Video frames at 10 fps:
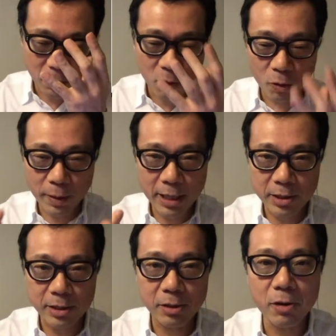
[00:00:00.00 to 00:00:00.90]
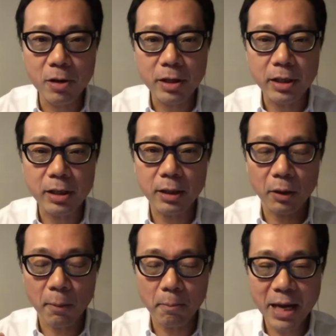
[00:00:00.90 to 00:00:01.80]
欧米人の
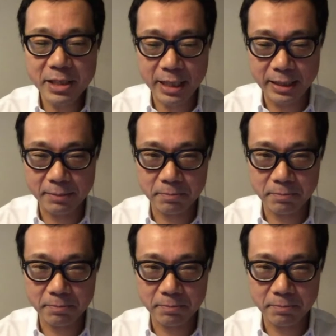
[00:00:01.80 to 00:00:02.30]
まさに